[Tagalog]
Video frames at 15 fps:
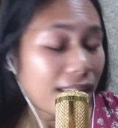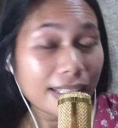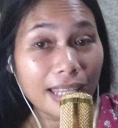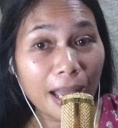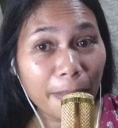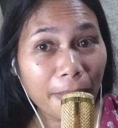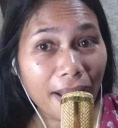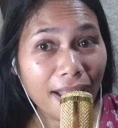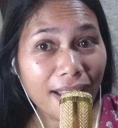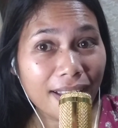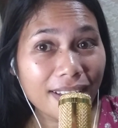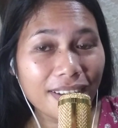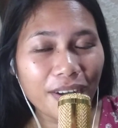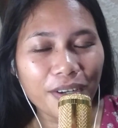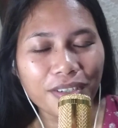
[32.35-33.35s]

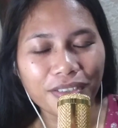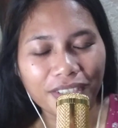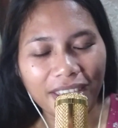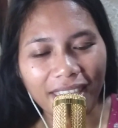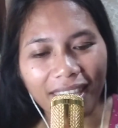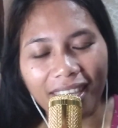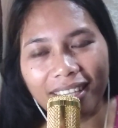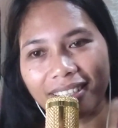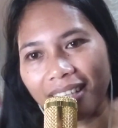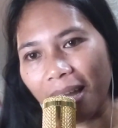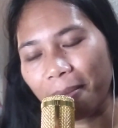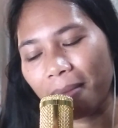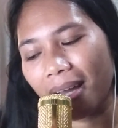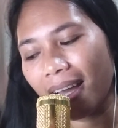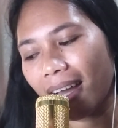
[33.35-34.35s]
Tama? Okay,
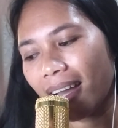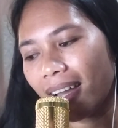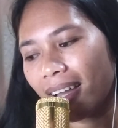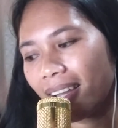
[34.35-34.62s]
tama.